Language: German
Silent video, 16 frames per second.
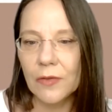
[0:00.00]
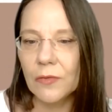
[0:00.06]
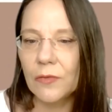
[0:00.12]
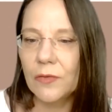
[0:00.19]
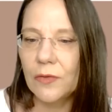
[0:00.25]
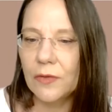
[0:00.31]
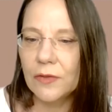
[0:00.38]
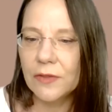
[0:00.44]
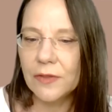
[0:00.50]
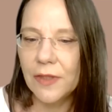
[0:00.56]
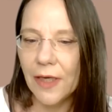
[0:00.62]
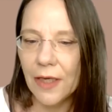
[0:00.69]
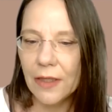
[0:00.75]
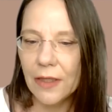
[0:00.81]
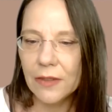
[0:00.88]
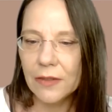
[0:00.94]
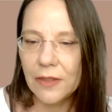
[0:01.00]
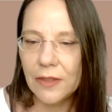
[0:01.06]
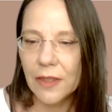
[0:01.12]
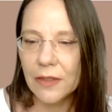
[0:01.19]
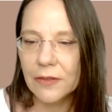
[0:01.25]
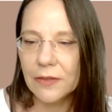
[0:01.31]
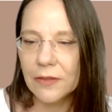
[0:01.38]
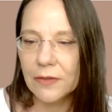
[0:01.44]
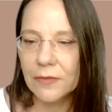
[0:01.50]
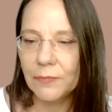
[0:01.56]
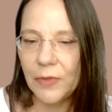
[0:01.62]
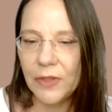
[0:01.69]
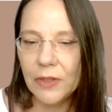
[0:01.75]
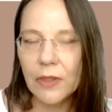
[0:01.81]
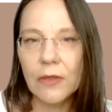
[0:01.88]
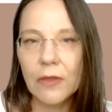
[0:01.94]
Und die Anke, die hat
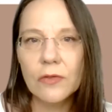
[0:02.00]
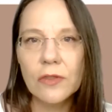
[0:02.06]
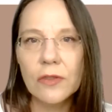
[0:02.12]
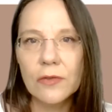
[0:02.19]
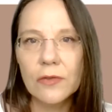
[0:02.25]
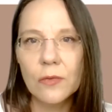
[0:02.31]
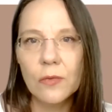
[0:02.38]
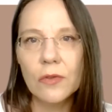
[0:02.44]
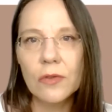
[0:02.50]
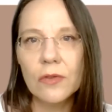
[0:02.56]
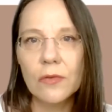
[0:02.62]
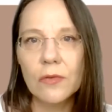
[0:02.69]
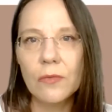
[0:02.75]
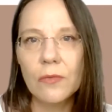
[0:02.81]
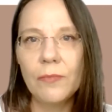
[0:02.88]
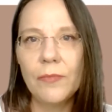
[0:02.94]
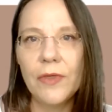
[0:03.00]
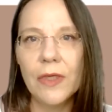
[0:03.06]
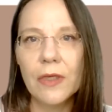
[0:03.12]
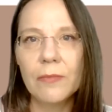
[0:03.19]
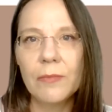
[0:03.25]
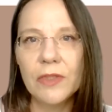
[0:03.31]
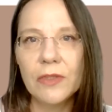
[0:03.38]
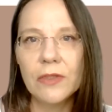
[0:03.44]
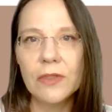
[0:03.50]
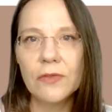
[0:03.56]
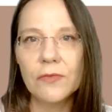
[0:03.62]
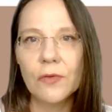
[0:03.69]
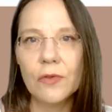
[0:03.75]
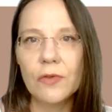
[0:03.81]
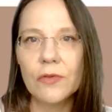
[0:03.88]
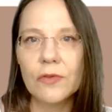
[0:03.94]
mich ausgesucht, um ihre
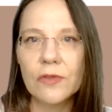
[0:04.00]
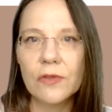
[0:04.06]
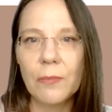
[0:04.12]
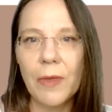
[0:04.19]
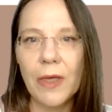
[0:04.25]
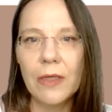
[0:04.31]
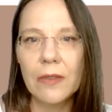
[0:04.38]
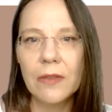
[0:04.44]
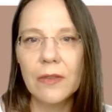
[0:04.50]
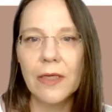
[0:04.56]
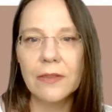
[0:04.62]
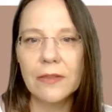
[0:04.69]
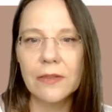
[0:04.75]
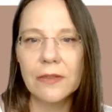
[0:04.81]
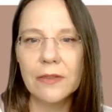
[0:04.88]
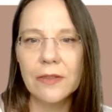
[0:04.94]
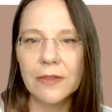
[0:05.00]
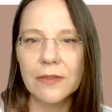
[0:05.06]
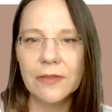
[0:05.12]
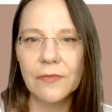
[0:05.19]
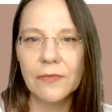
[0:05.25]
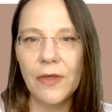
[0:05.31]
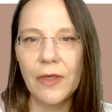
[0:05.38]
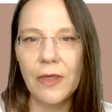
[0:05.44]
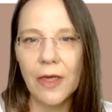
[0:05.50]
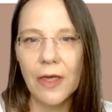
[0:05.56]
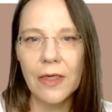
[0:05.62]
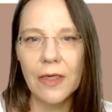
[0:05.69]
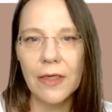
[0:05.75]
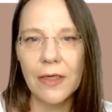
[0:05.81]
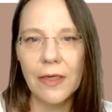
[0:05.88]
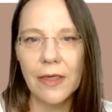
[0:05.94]
Business-Fotos zu machen. Das ist jetzt wie
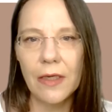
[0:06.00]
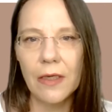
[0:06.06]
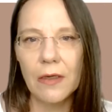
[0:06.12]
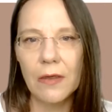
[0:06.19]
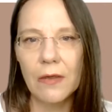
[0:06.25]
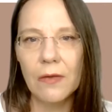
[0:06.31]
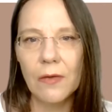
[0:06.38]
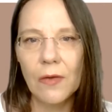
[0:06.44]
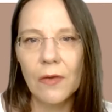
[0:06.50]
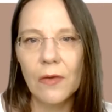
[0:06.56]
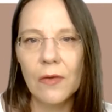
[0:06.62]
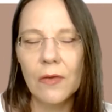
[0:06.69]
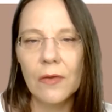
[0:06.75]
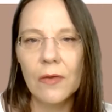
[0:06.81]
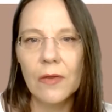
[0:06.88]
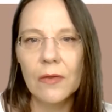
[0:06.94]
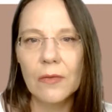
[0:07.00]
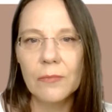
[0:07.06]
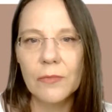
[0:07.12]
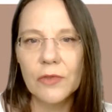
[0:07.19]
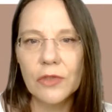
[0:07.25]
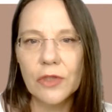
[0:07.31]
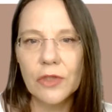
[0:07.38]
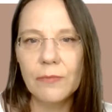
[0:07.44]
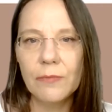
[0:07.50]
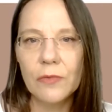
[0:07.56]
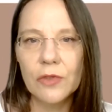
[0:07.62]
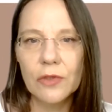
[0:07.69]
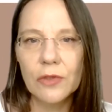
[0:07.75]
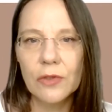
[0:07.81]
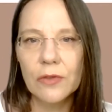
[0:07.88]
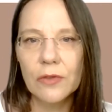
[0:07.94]
lange her?
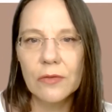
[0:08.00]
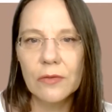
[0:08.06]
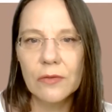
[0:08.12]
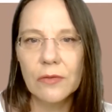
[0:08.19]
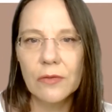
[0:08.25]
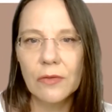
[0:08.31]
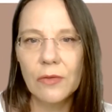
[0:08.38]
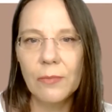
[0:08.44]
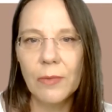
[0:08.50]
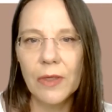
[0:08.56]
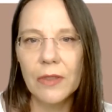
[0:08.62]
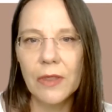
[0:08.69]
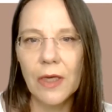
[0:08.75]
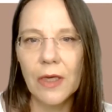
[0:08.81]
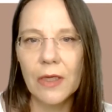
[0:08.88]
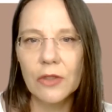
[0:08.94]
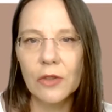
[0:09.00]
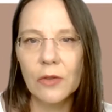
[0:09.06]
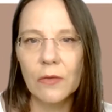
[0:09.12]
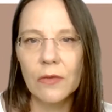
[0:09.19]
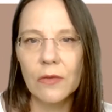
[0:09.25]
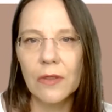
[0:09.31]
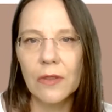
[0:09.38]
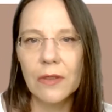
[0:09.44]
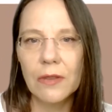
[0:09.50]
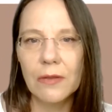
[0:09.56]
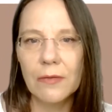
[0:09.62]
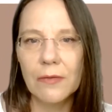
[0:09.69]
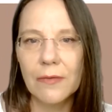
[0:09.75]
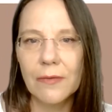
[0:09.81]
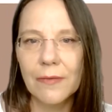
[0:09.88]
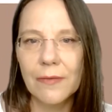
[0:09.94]
Bestimmt über ein Jahr schon, ne?